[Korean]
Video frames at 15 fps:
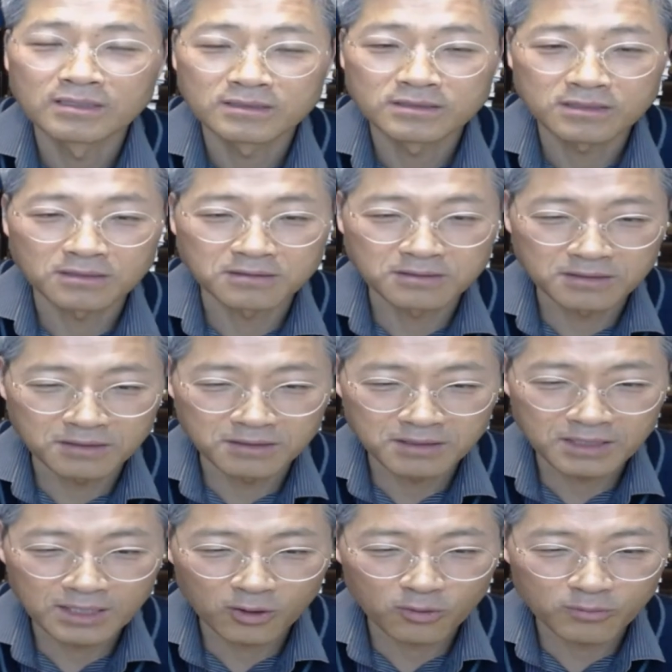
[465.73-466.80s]

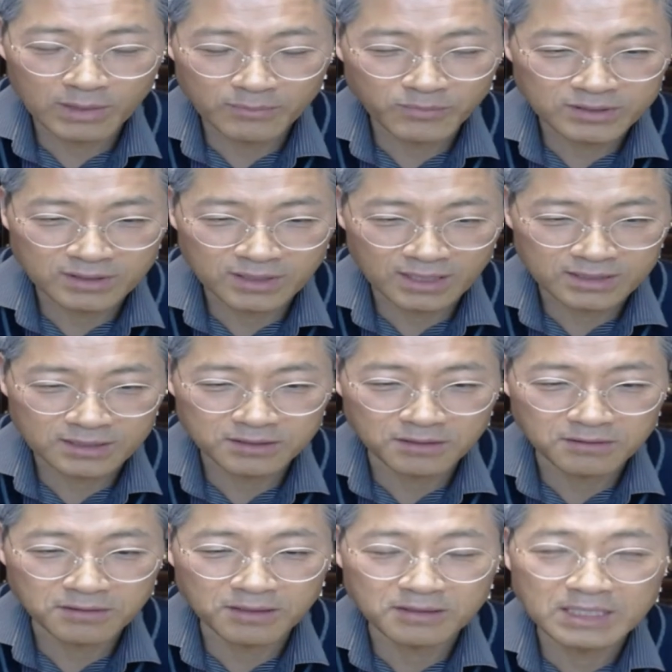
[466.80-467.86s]
성령이라고만 번역하지
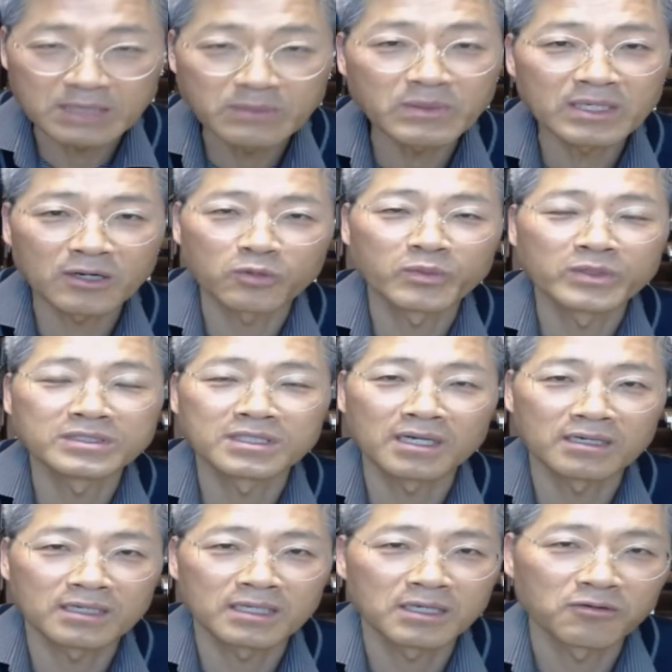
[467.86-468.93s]
성령님이라고
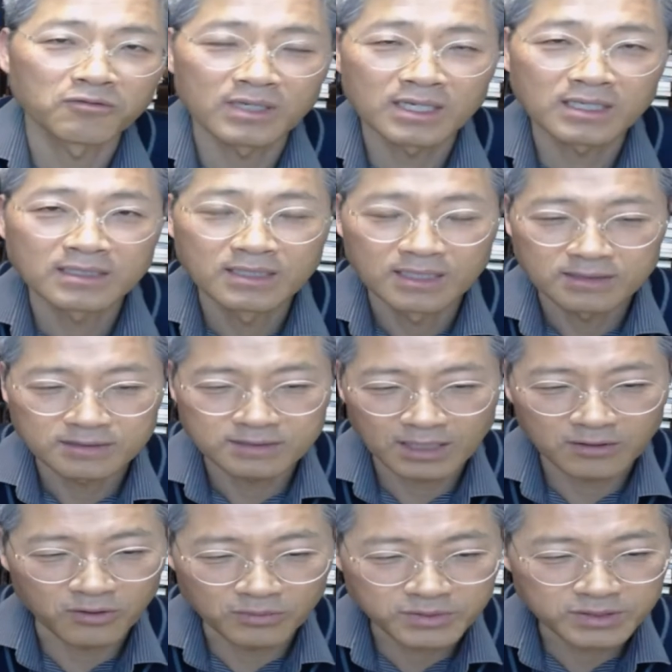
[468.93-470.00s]
번역하는 경우가
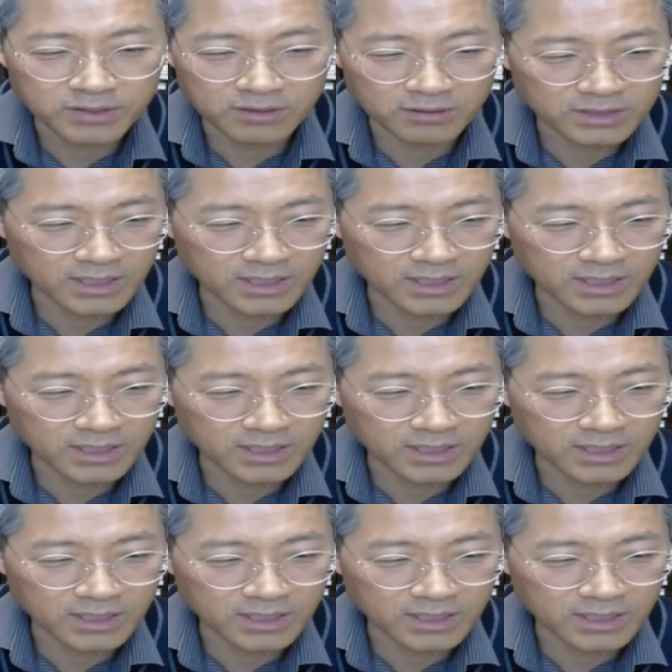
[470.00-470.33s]
잘 없어요.